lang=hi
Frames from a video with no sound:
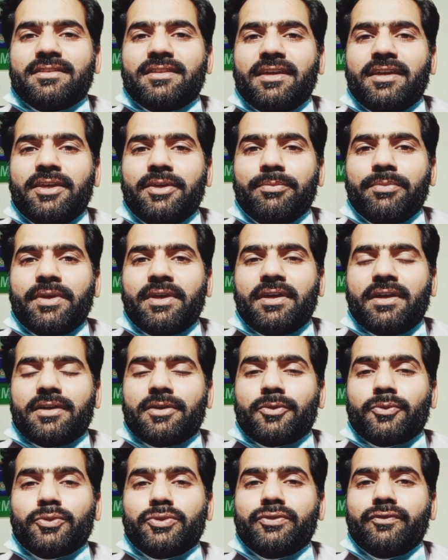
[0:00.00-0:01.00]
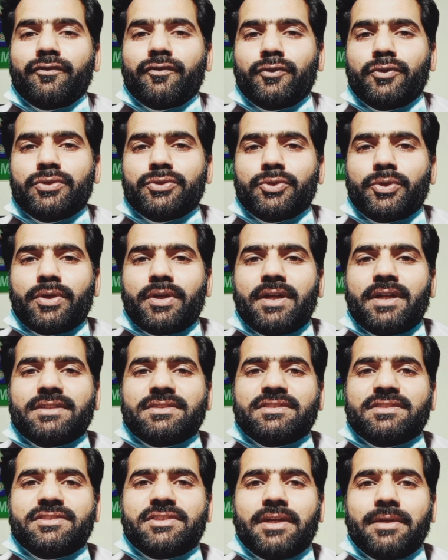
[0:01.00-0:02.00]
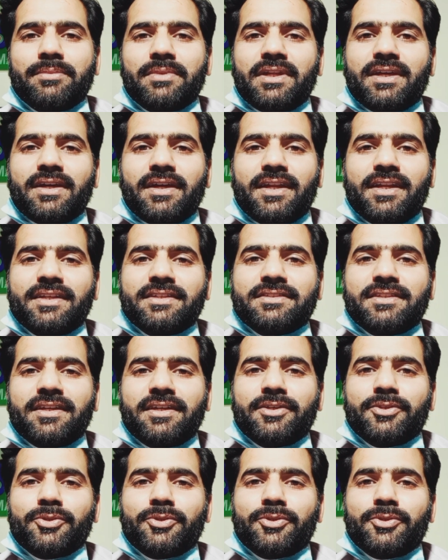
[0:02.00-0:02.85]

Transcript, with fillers: दही में अगर कुछ फ्रूट्स और नट्स शामिल कर लिए जाएं